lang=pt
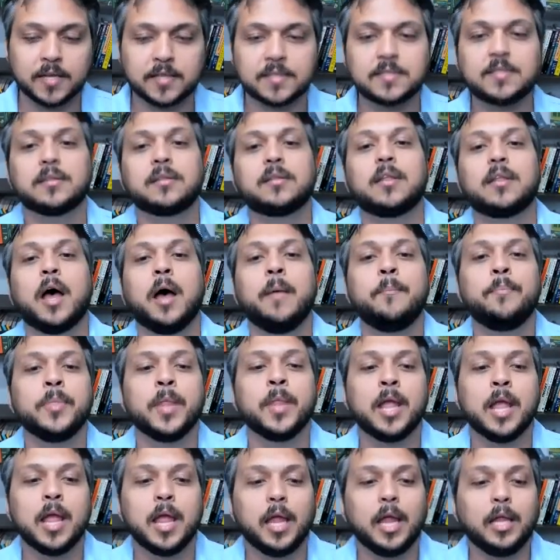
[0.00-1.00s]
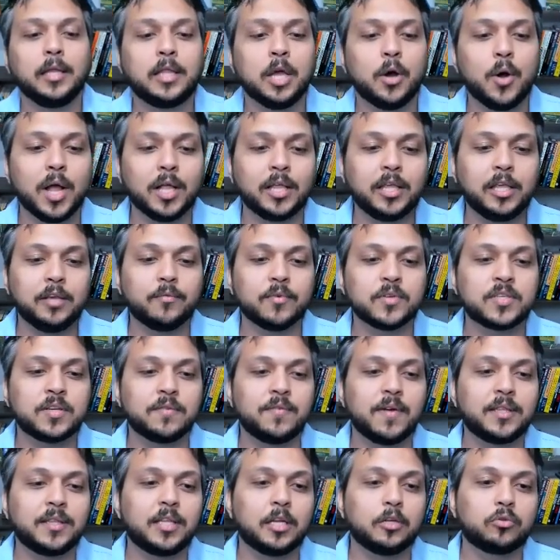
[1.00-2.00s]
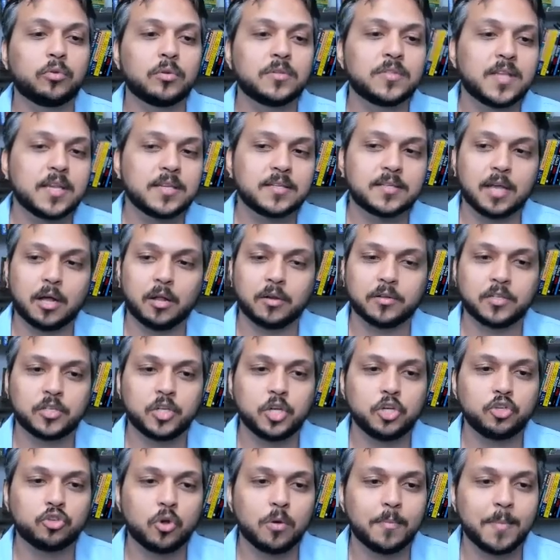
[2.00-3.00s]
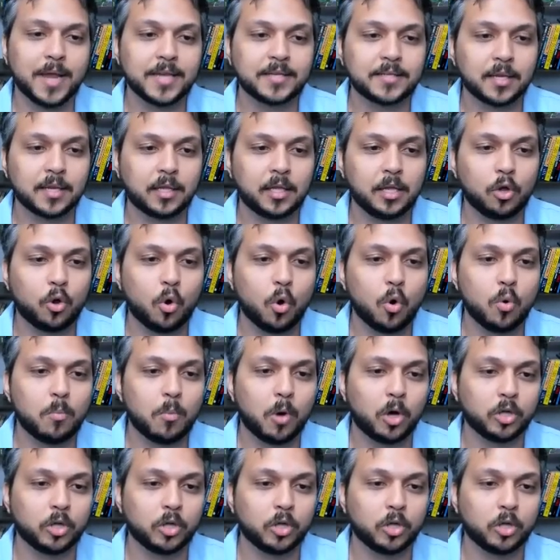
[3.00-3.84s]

a essa, tá? Então, aqui você vai ter todas as aulas. A gente começa aqui com o